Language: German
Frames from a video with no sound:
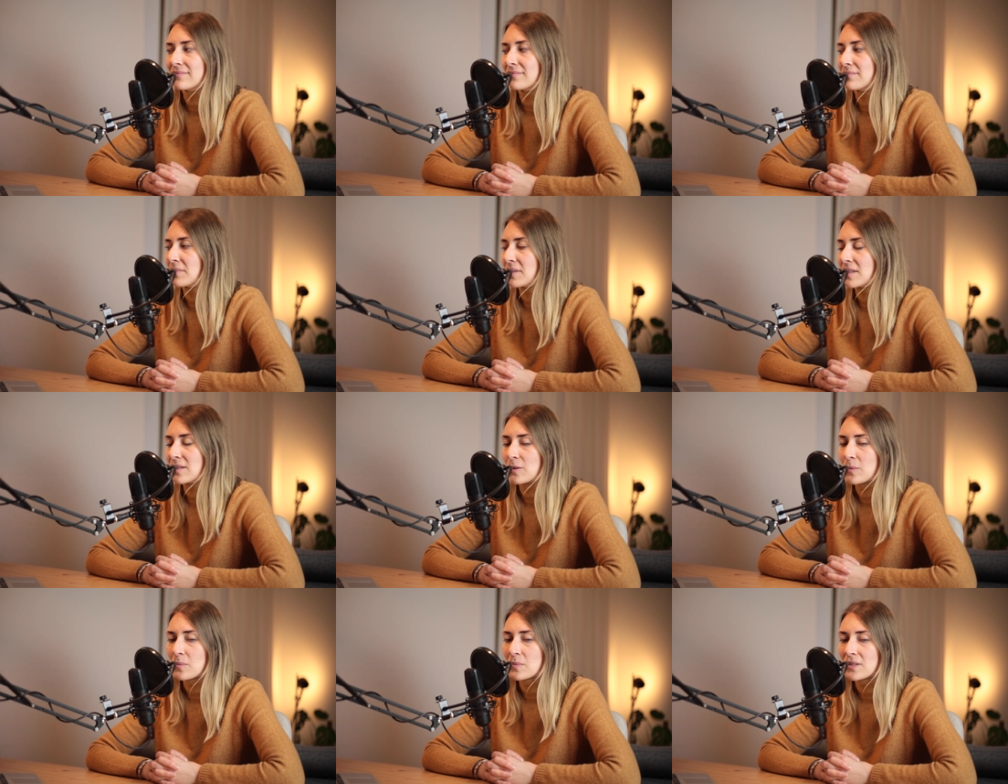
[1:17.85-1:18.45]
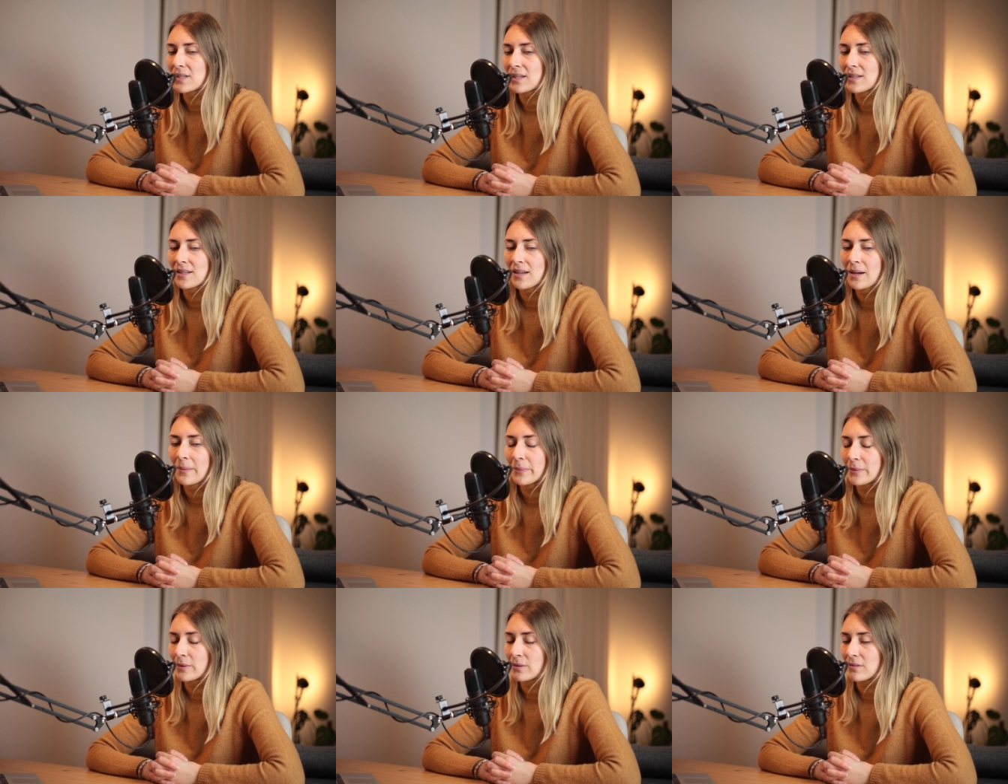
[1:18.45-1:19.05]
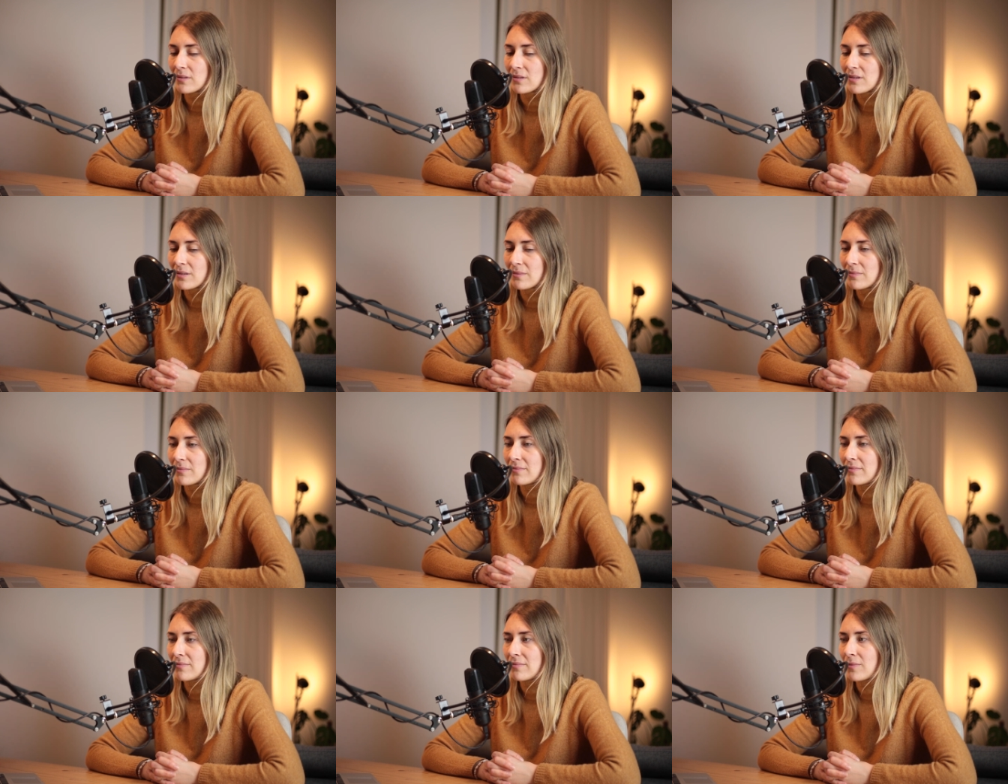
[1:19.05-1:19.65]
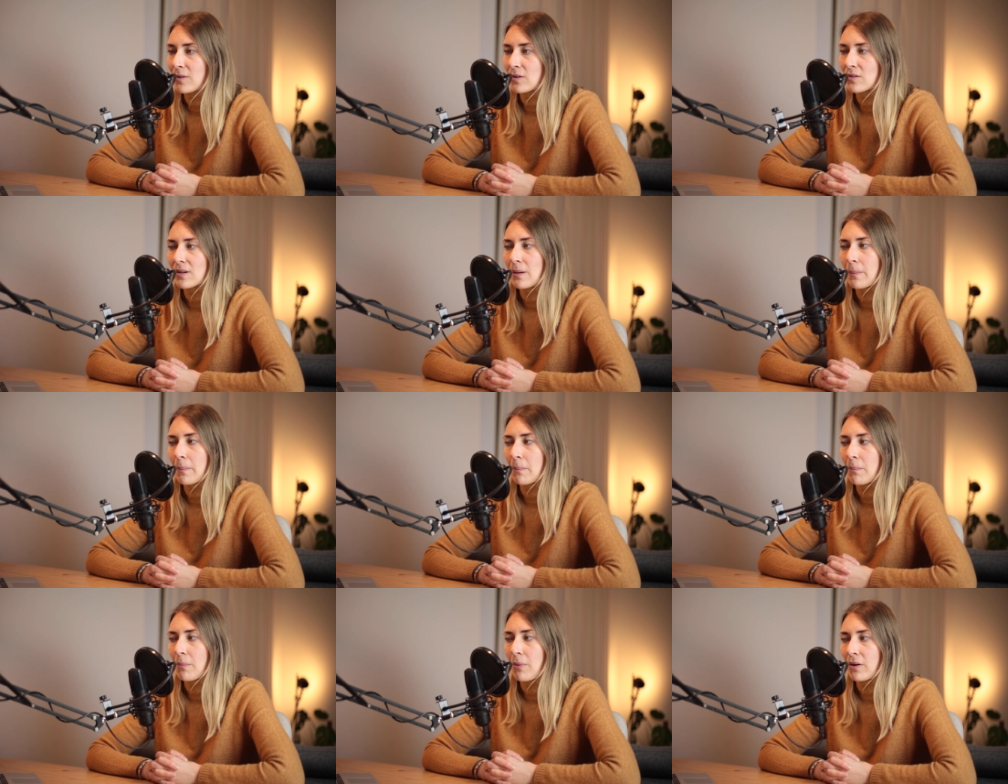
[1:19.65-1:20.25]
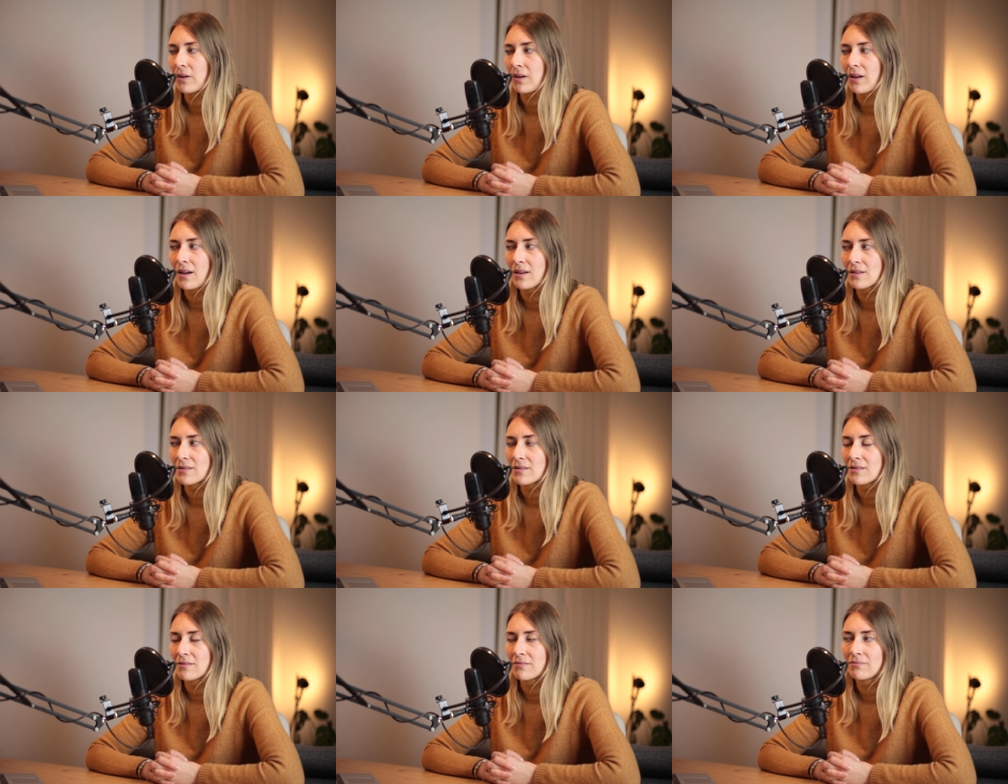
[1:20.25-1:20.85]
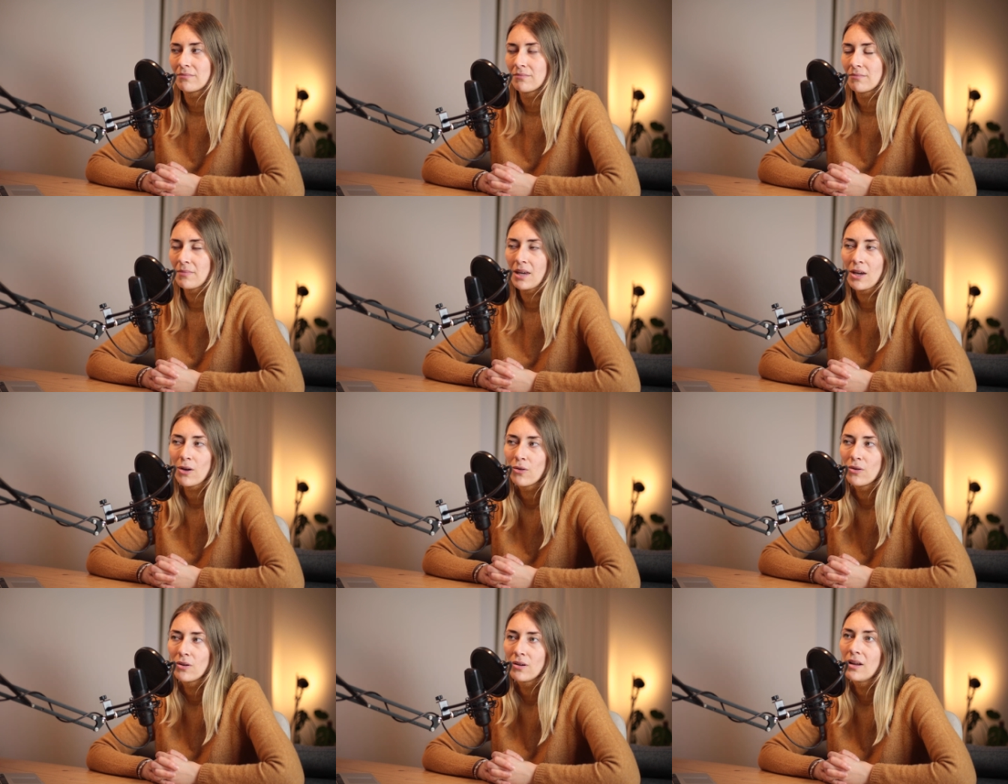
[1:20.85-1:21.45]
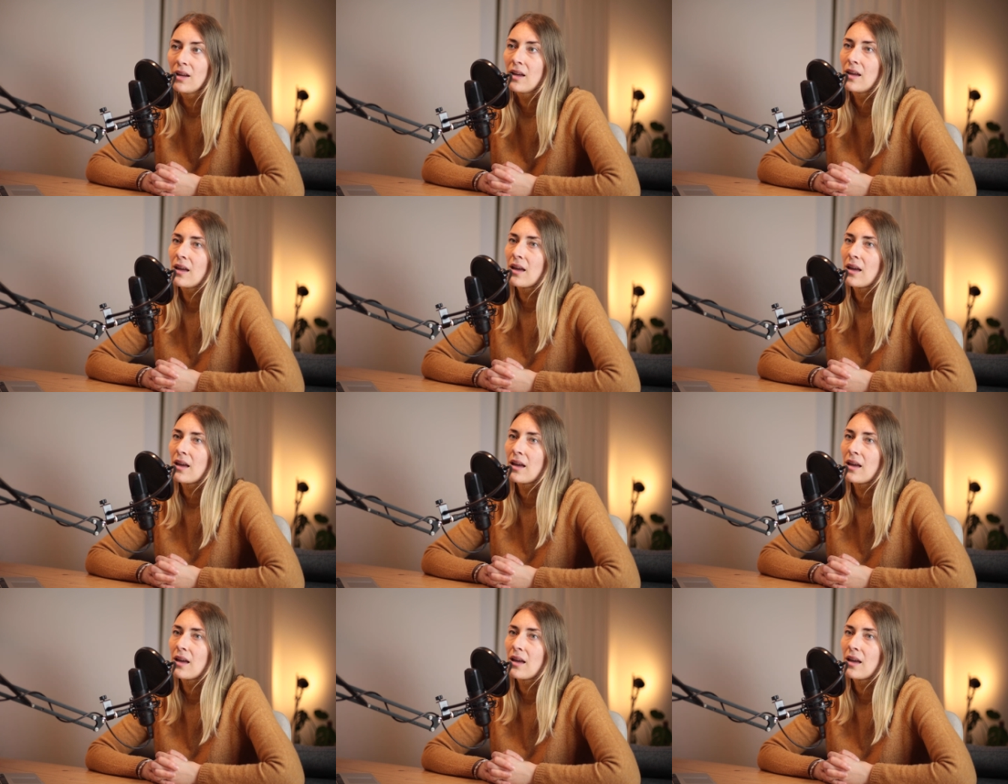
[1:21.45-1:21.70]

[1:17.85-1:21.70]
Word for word: mit so einem Setup und unserem Podcast Mikro.